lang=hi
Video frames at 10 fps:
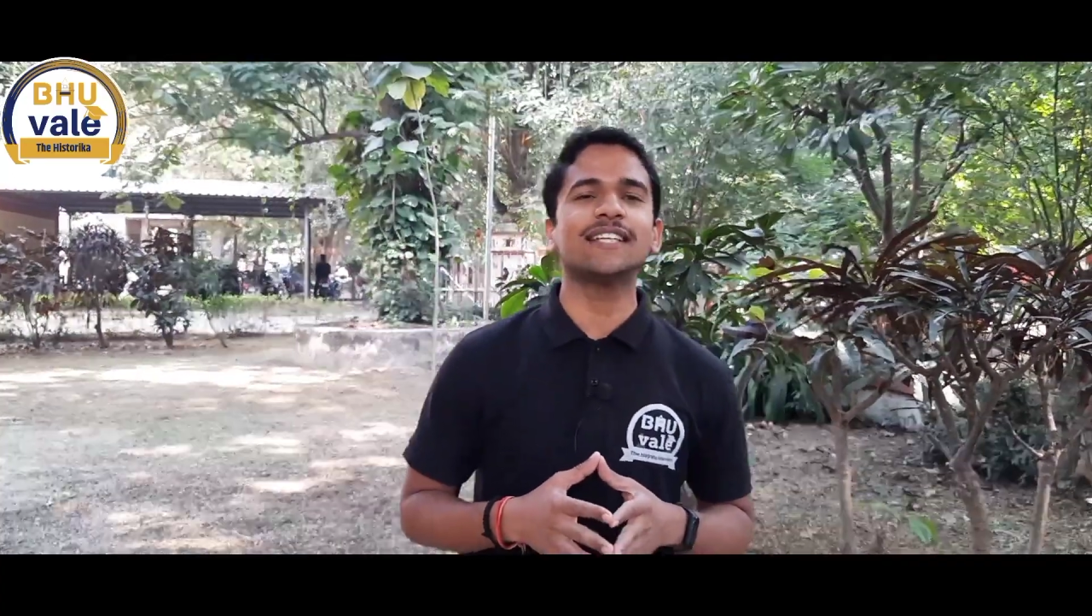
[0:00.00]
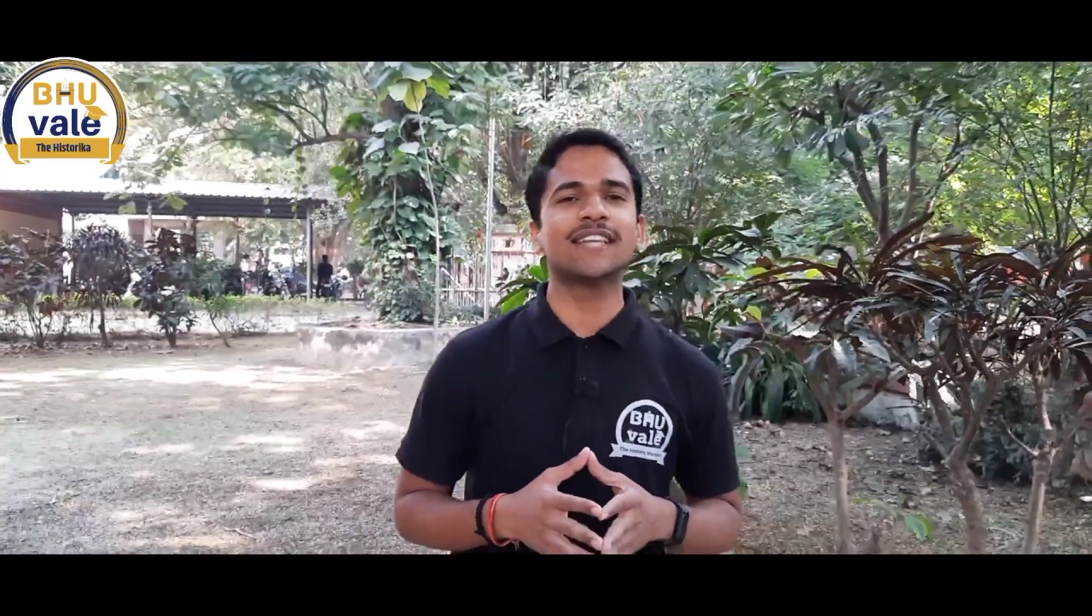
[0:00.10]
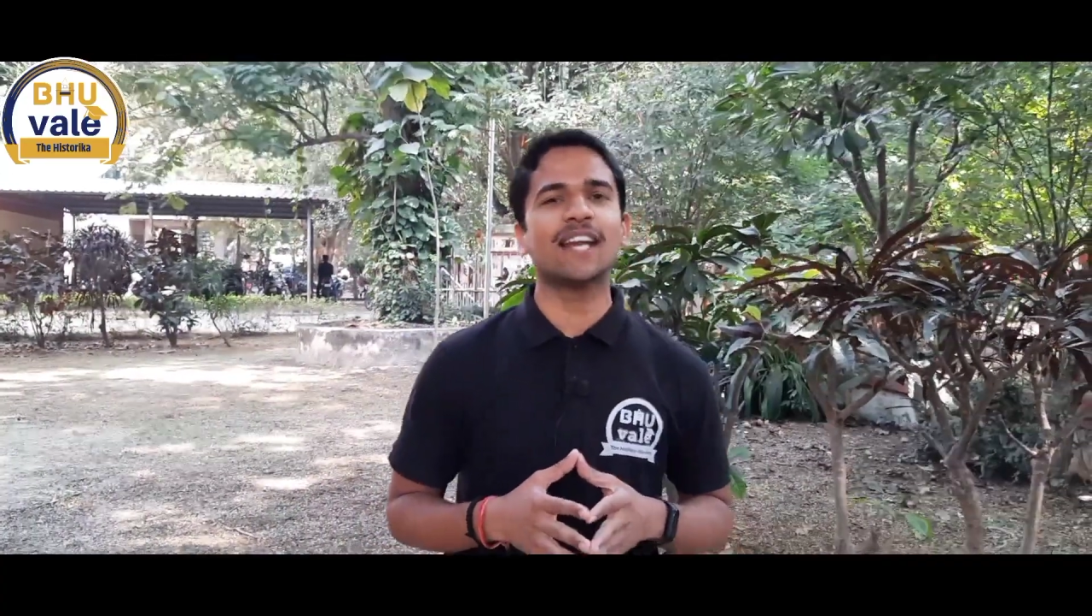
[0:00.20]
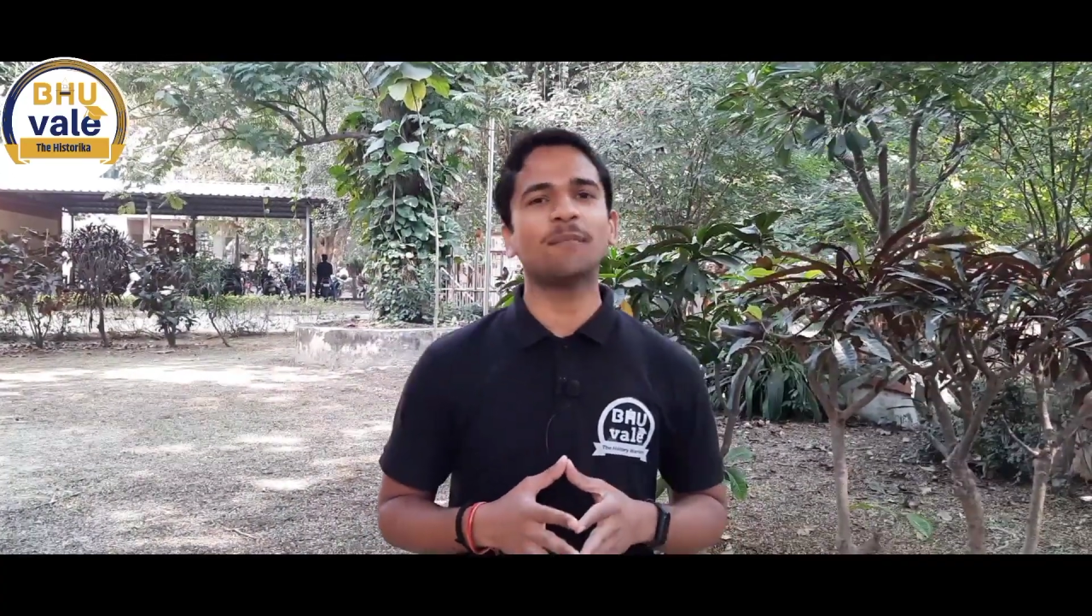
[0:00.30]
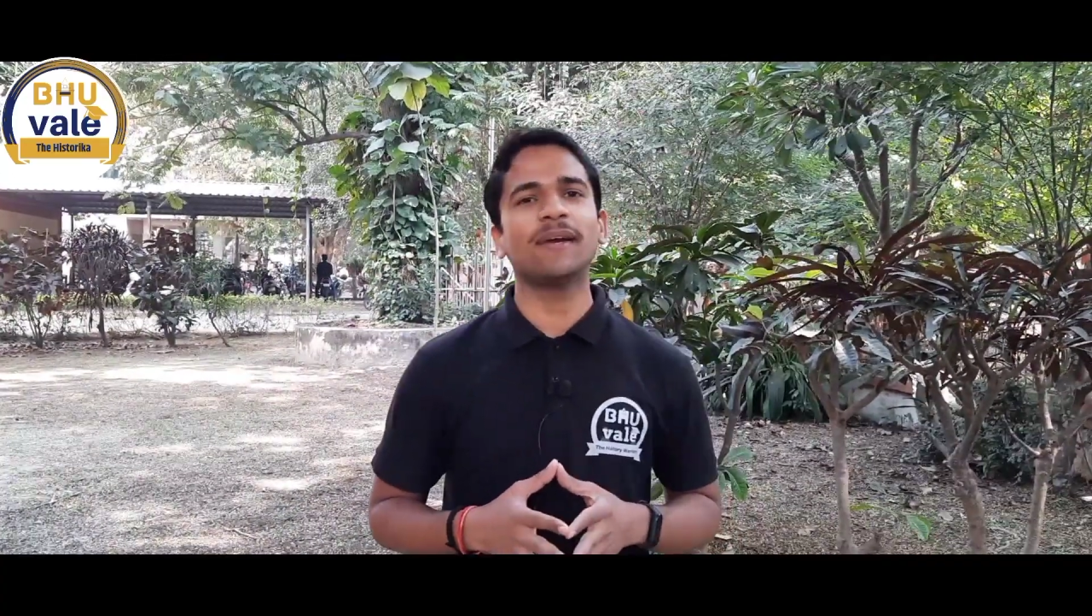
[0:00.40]
के
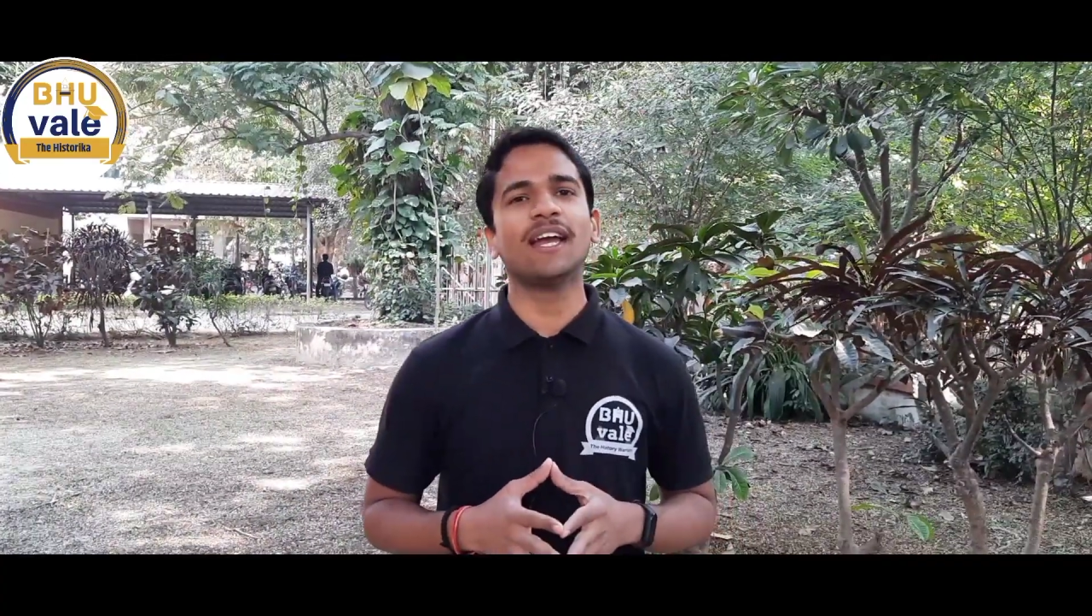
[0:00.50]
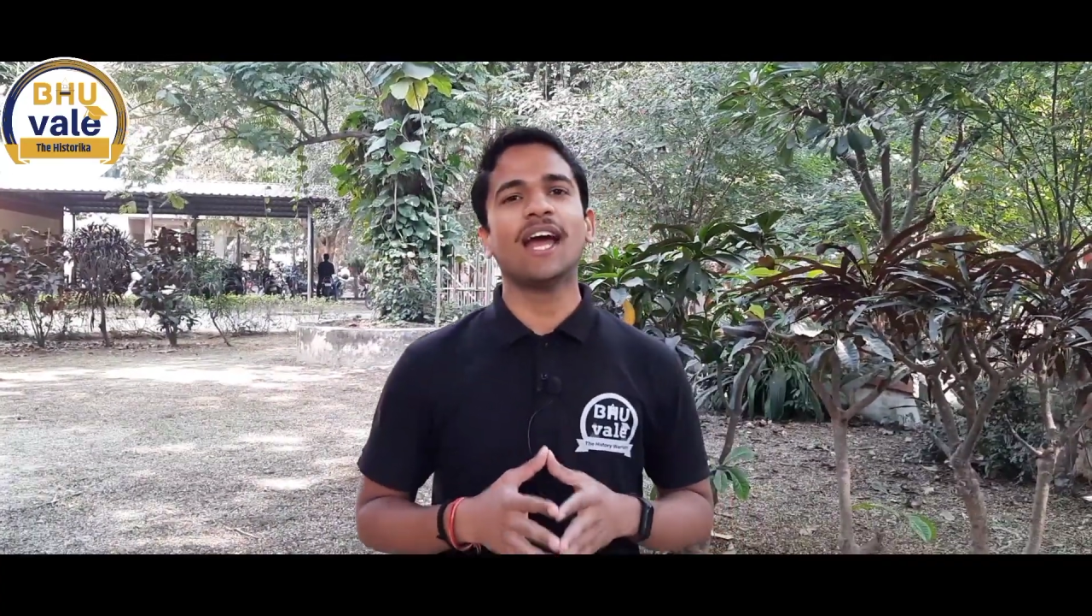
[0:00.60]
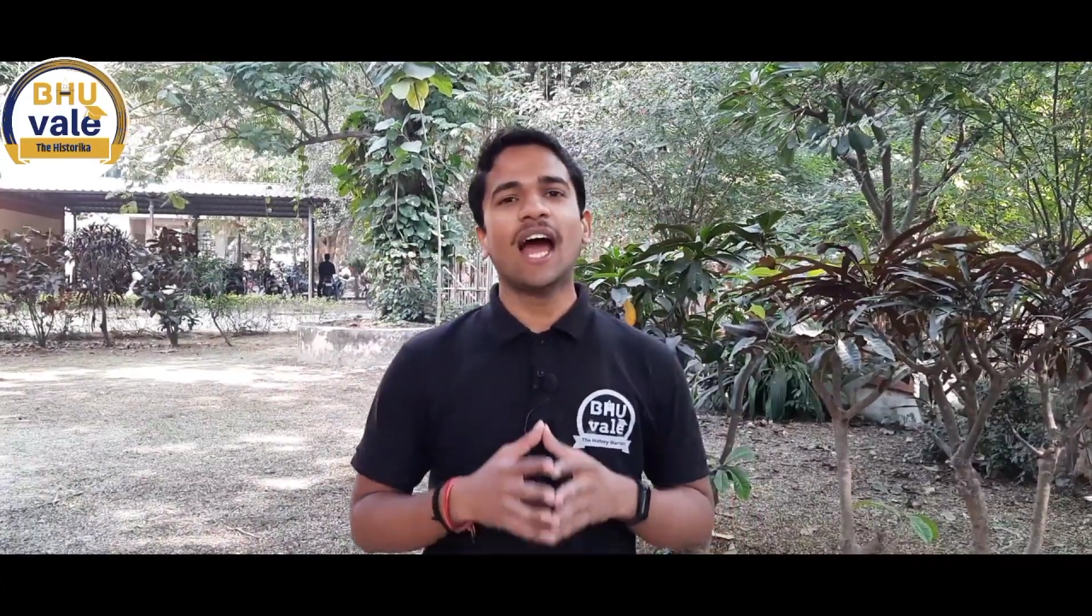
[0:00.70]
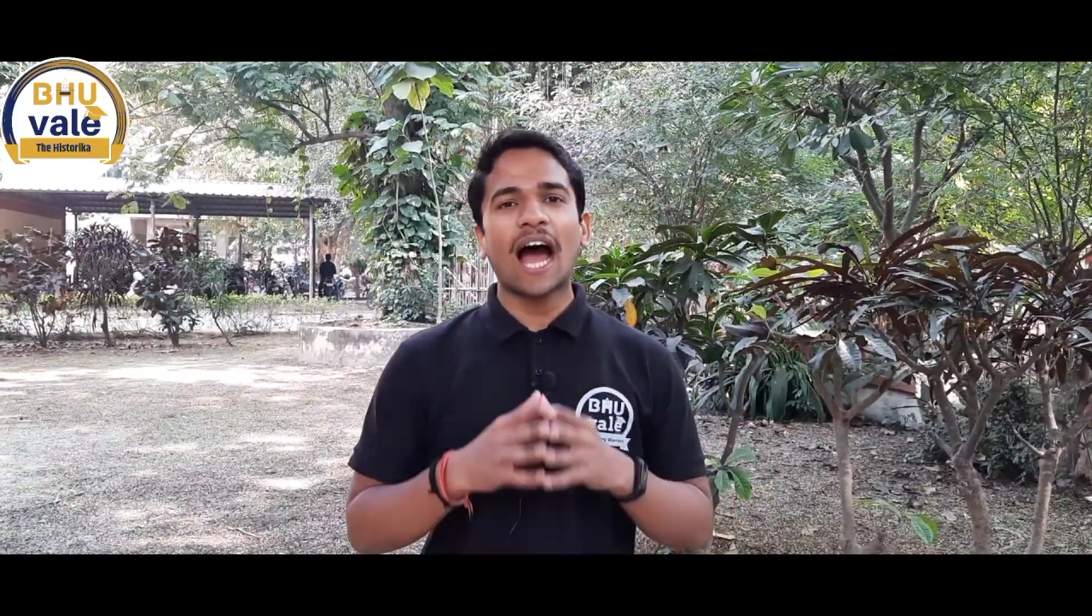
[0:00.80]
इस चैनल पे